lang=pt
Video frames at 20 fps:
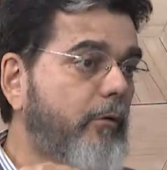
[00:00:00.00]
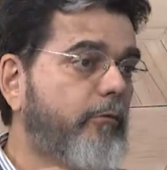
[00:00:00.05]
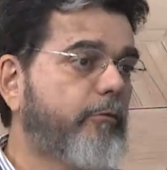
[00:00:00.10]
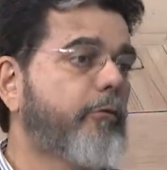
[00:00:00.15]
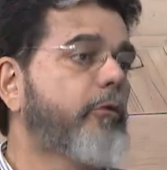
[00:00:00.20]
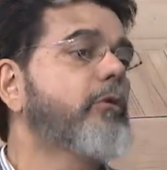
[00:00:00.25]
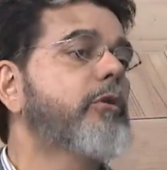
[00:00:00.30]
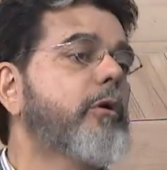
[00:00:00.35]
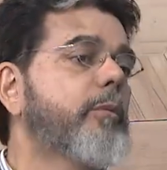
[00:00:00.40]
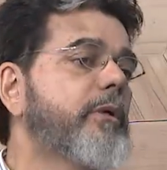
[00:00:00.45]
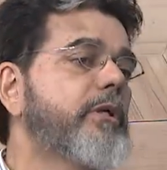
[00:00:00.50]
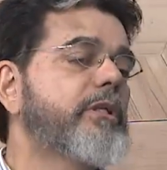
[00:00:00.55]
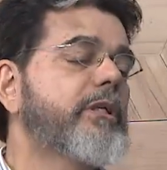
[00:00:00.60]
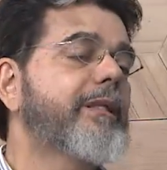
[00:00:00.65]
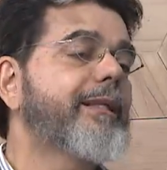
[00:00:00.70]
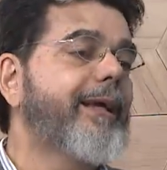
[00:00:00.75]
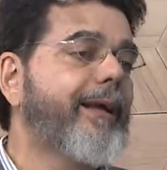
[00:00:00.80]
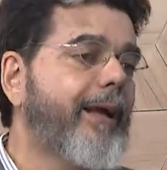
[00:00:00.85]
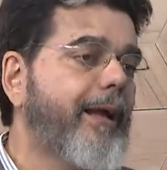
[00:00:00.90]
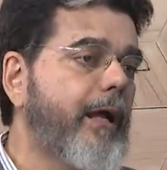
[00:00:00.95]
frontalmente
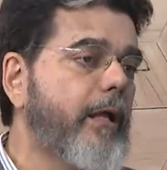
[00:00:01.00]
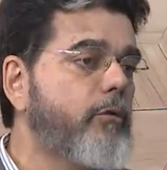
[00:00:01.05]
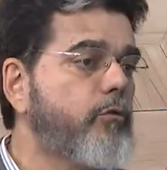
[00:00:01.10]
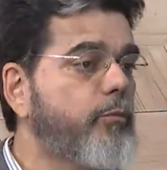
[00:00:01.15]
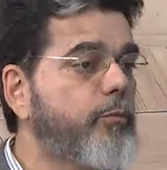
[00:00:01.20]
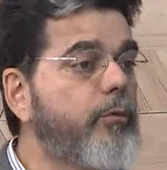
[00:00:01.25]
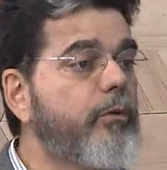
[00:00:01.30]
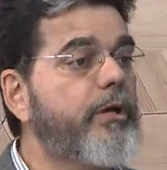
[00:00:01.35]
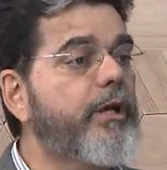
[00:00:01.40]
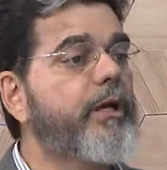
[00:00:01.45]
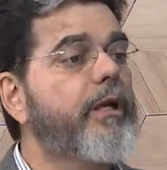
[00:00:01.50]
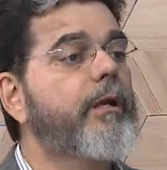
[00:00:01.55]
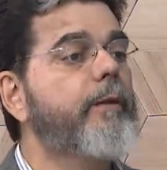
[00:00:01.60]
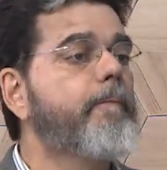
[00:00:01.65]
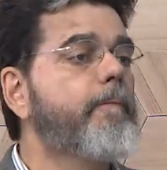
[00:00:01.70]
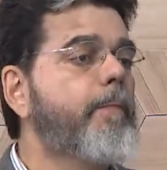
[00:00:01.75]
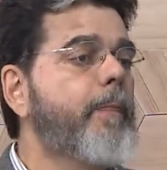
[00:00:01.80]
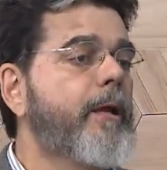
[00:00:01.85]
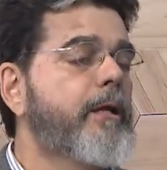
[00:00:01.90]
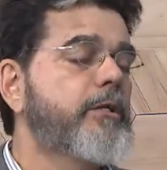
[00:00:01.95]
atacados por
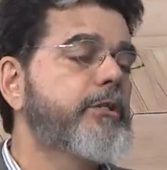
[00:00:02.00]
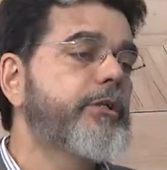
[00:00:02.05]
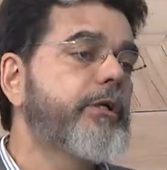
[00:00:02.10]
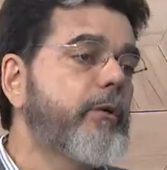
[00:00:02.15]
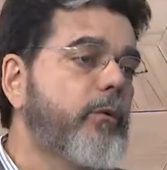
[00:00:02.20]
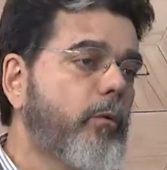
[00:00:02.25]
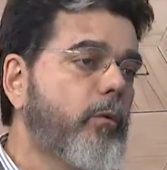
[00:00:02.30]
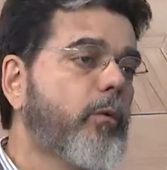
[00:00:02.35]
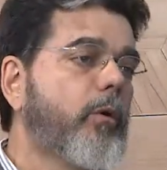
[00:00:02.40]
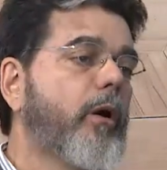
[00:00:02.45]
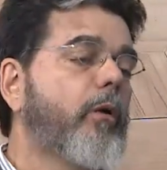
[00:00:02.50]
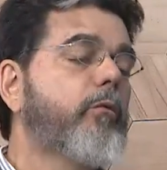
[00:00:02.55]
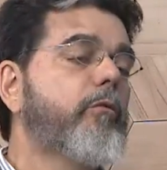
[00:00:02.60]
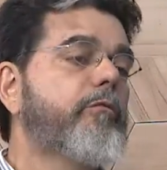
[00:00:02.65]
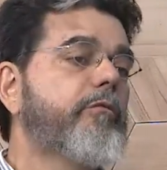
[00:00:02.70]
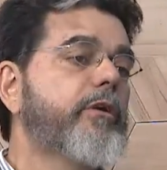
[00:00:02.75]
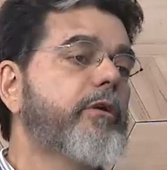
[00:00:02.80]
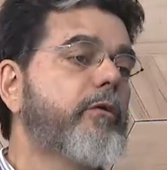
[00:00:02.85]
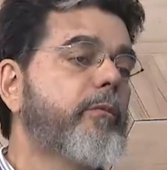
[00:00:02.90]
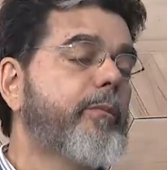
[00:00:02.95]
quem chegou ao
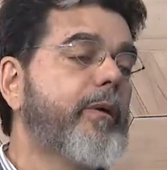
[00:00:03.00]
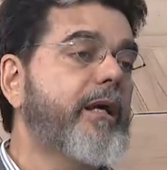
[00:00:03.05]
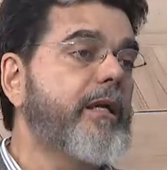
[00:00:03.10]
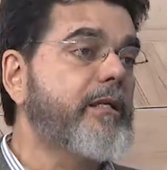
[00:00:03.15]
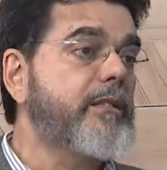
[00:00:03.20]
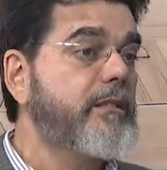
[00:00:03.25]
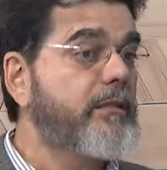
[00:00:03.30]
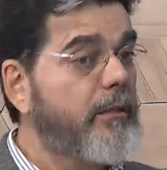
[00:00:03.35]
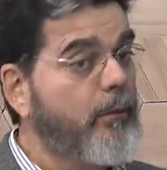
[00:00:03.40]
governo do país.